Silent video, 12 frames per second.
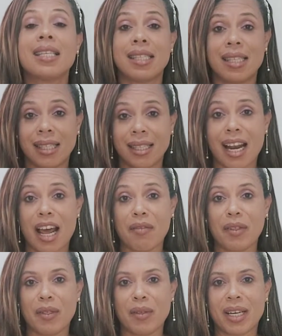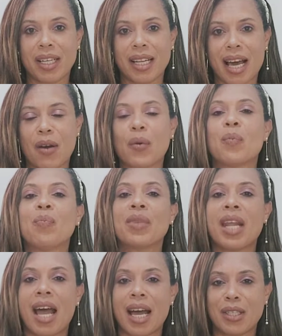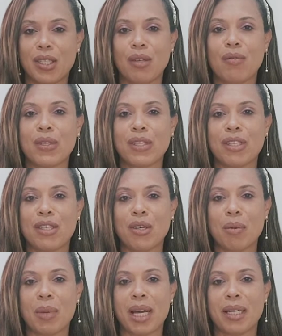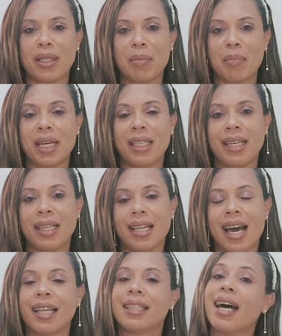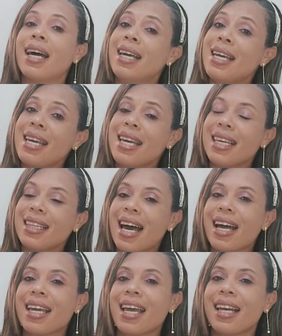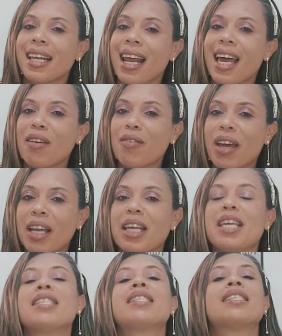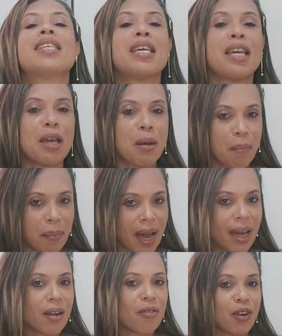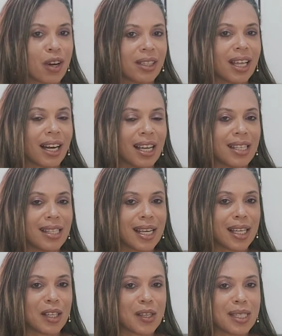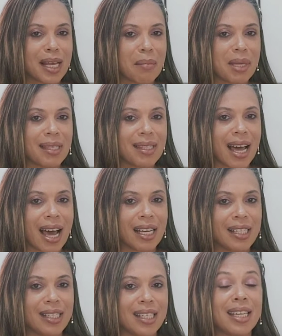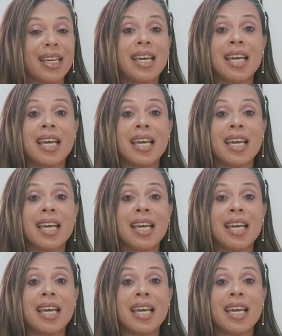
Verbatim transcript: Se inscreve no canal, ativa o sininho para não perder nada e dá aquele like feliz para fortalecer nossa amizade.